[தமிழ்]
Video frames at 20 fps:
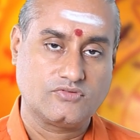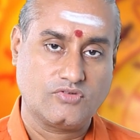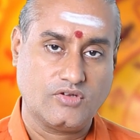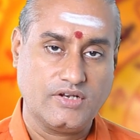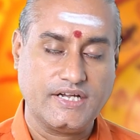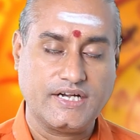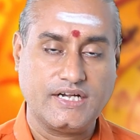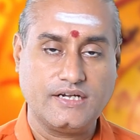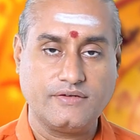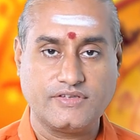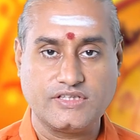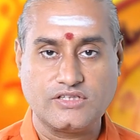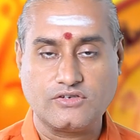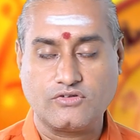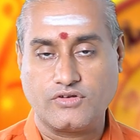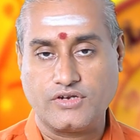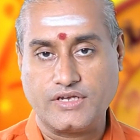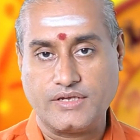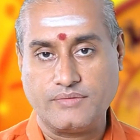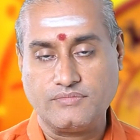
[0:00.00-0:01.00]
தொல்லைகள் வந்து
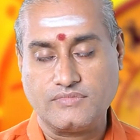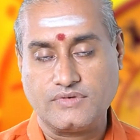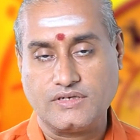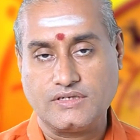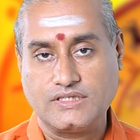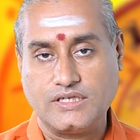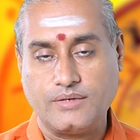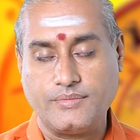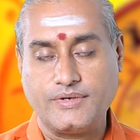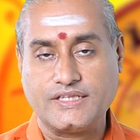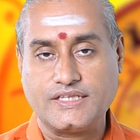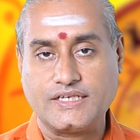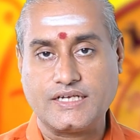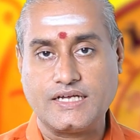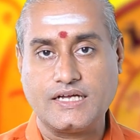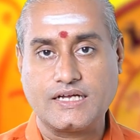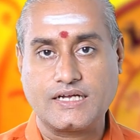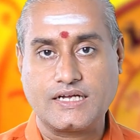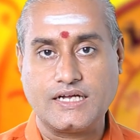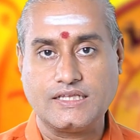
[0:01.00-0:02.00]
குறையும்
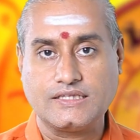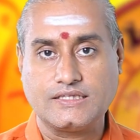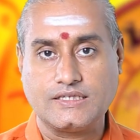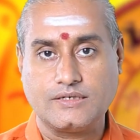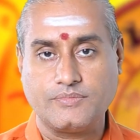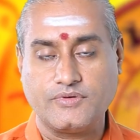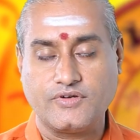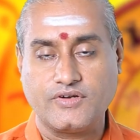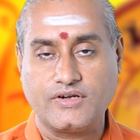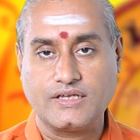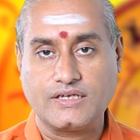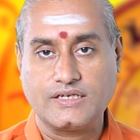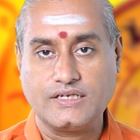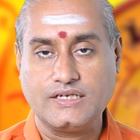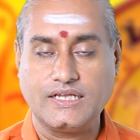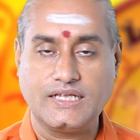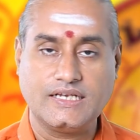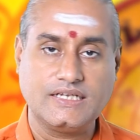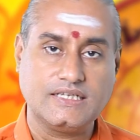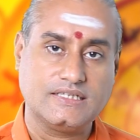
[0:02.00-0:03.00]
திருமணத்துக்காக
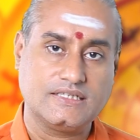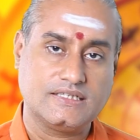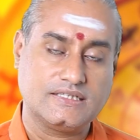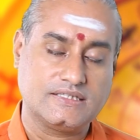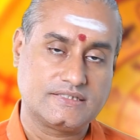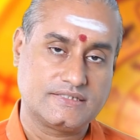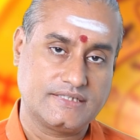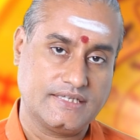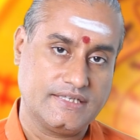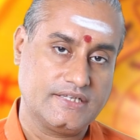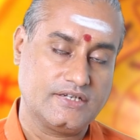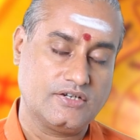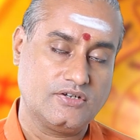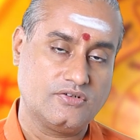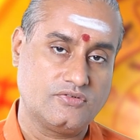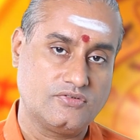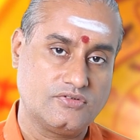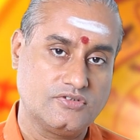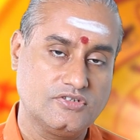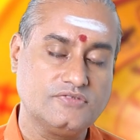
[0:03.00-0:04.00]
காத்திருப்பவர்களுக்கு நல்ல
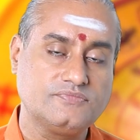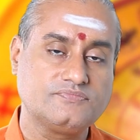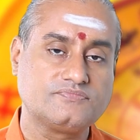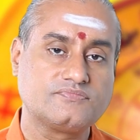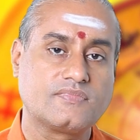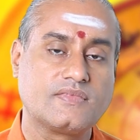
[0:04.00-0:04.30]
செய்திகள் உண்டு